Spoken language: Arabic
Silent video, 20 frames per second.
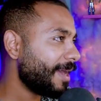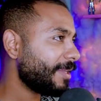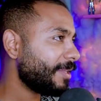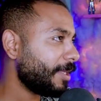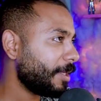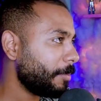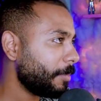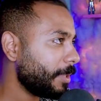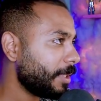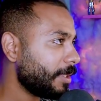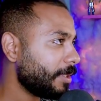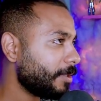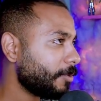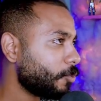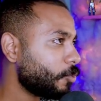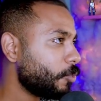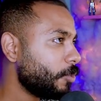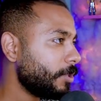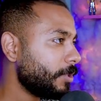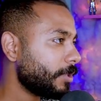هنعملها
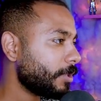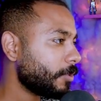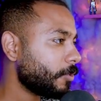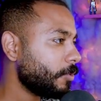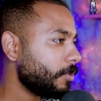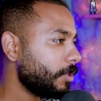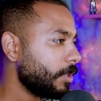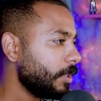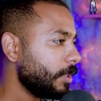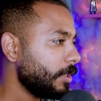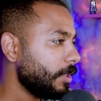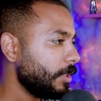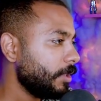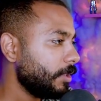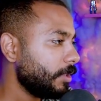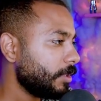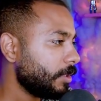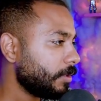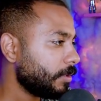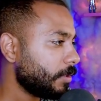هنروح ناخد
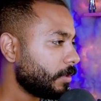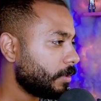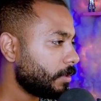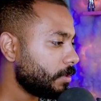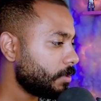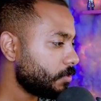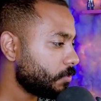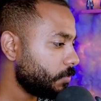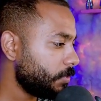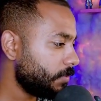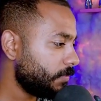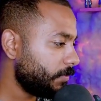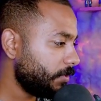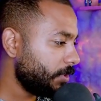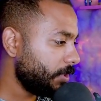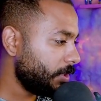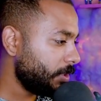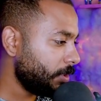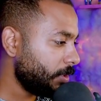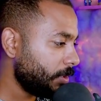يا نهار اسود في
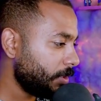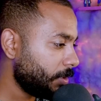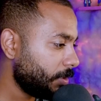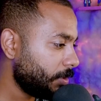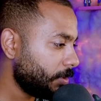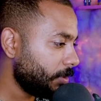ايه